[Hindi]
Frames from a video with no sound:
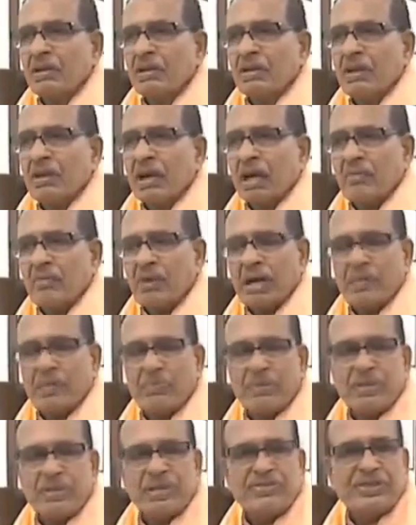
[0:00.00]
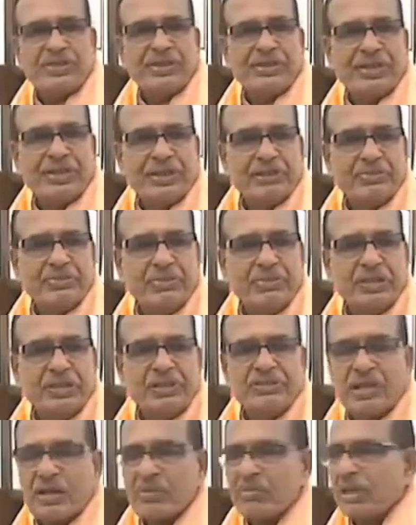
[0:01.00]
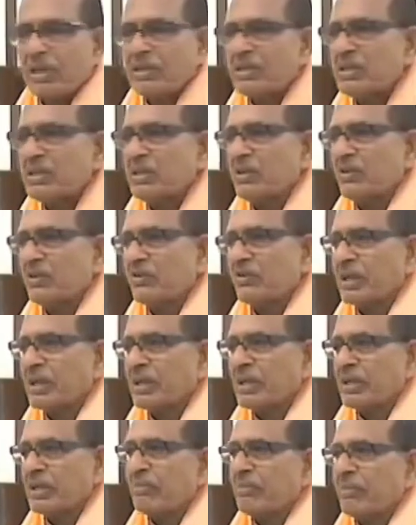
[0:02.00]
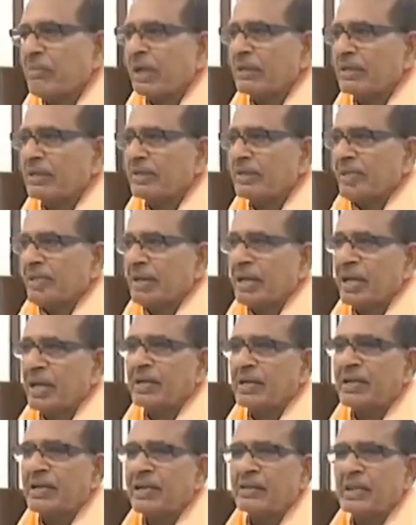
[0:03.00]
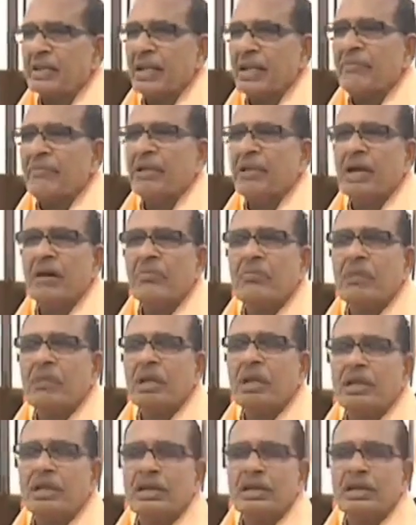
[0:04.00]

हमारे प्रदेश अध्यक्ष वी डी शर्मा जी और संगठन के बाकी सारे कार्यकर्ता भी काम में लगे